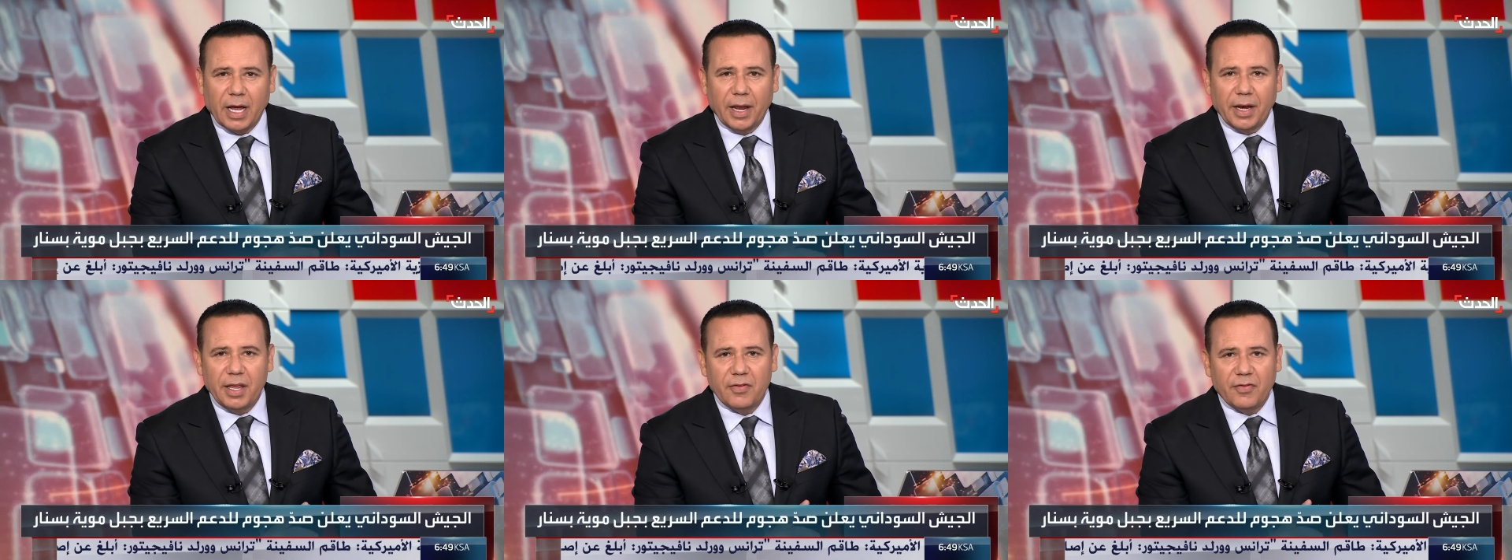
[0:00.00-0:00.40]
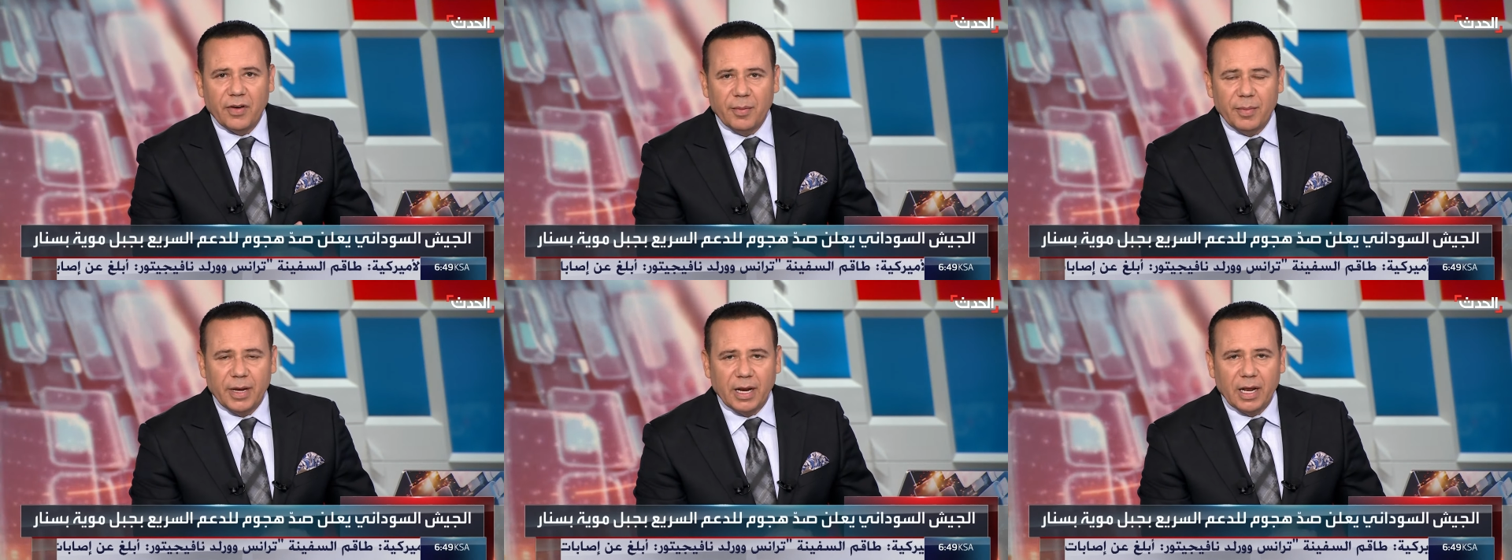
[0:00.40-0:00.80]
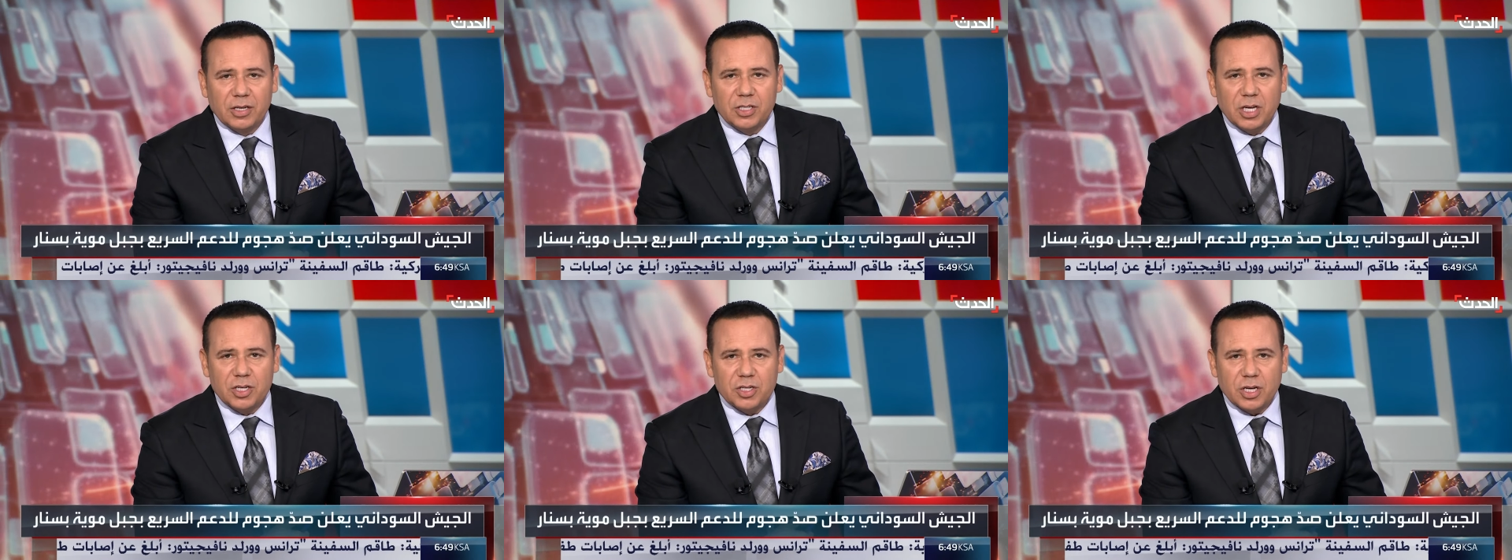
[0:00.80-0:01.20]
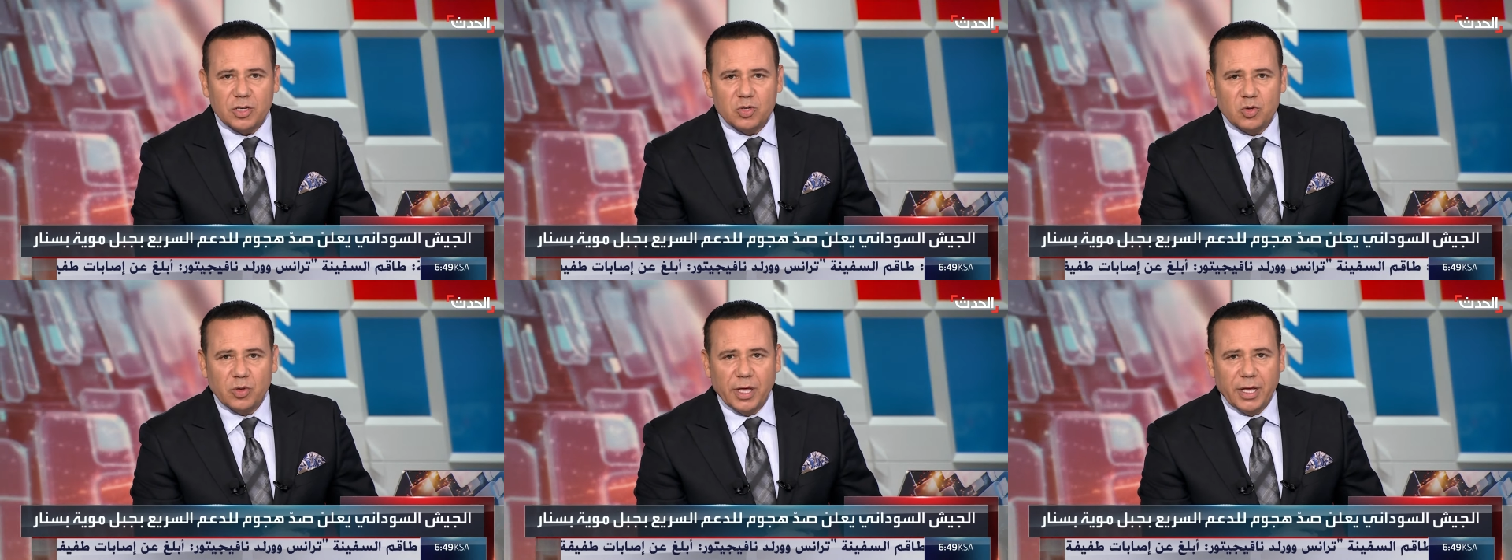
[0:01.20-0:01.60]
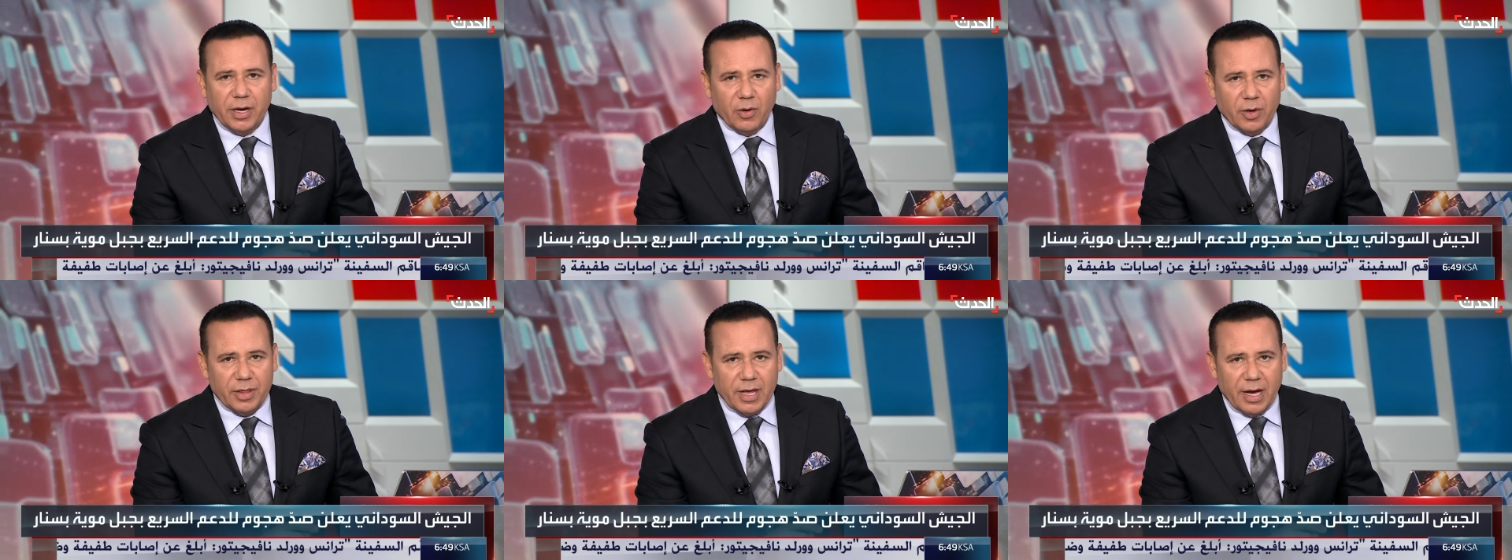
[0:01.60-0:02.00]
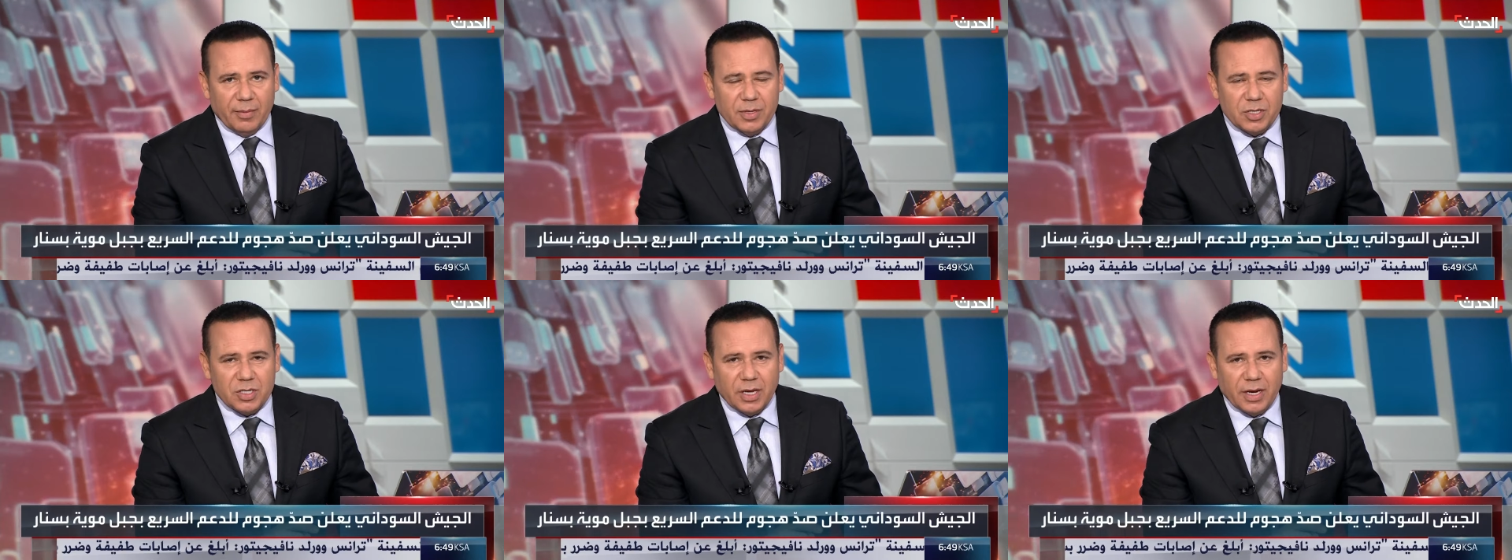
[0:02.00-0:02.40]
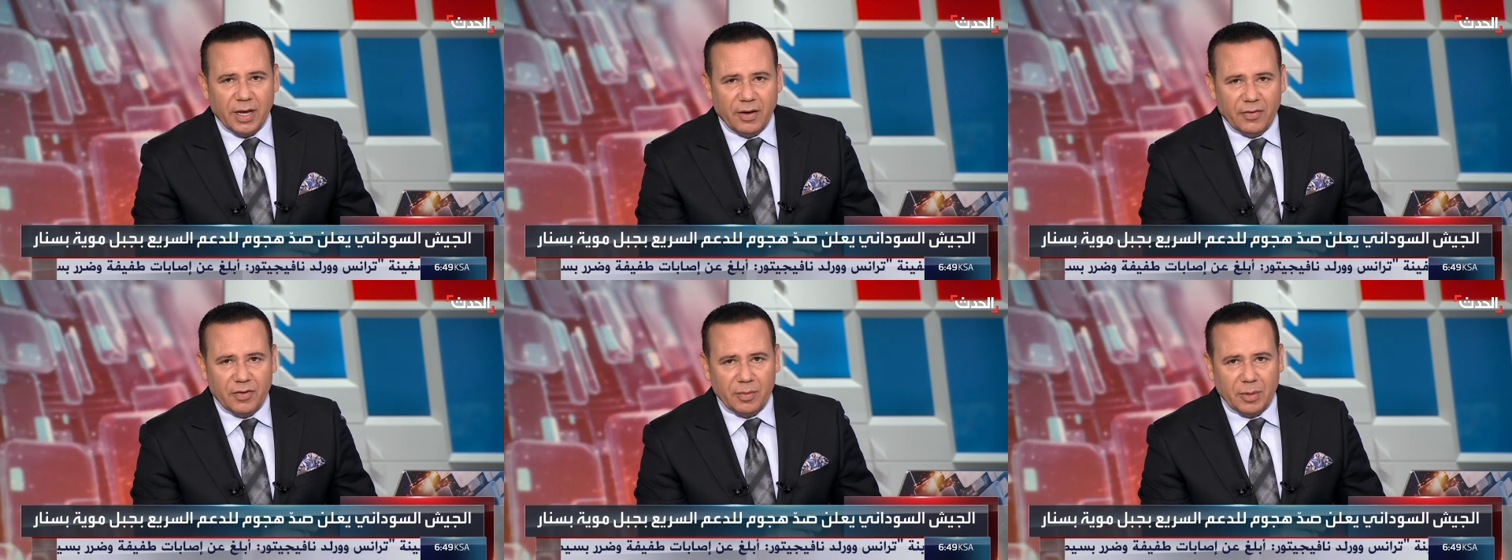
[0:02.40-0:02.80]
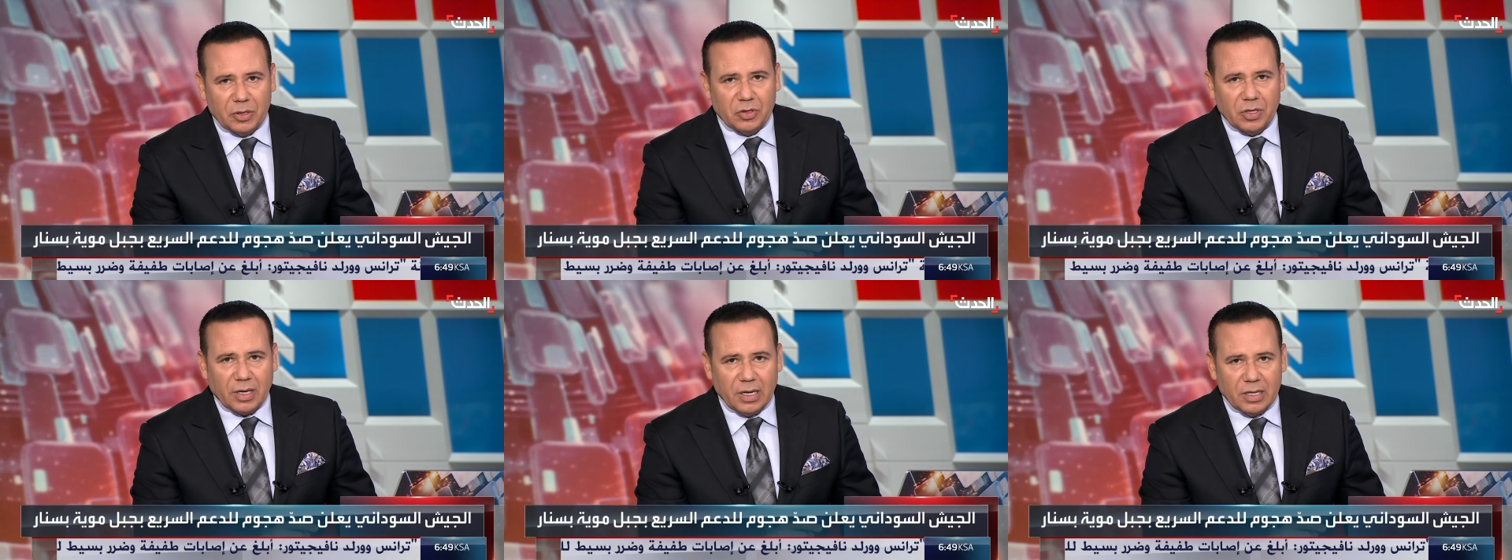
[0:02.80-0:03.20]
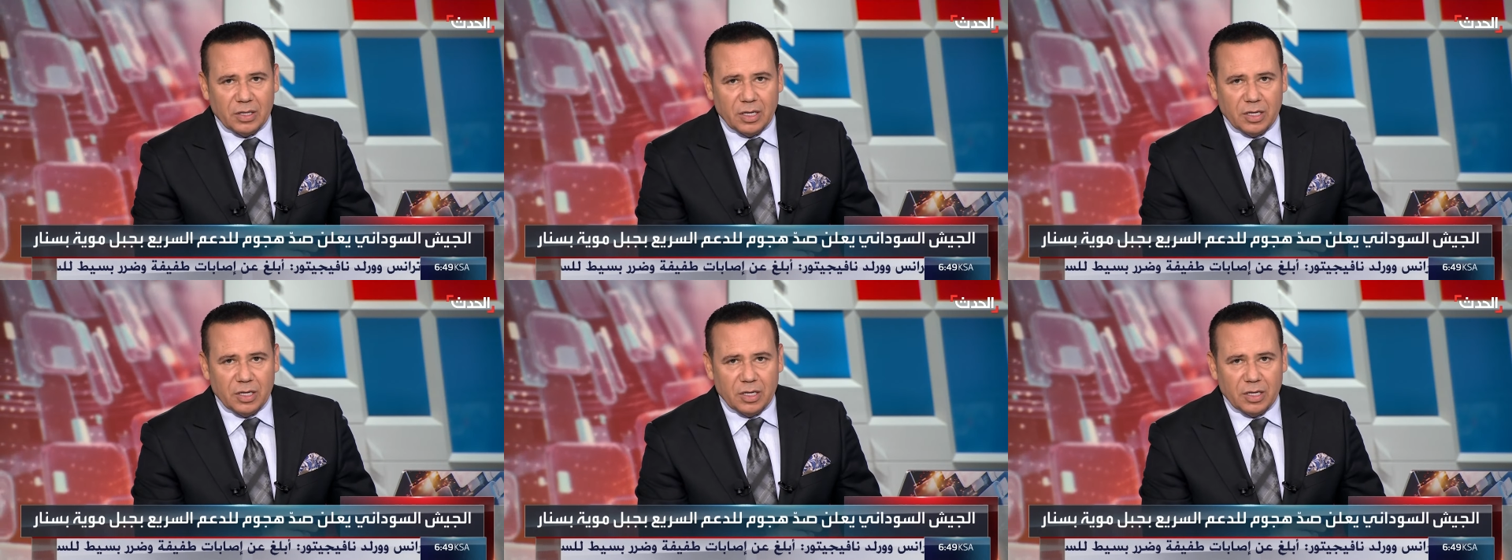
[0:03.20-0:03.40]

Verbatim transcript: عنيفة بين الجيش السوداني والدعم السريع في منطقة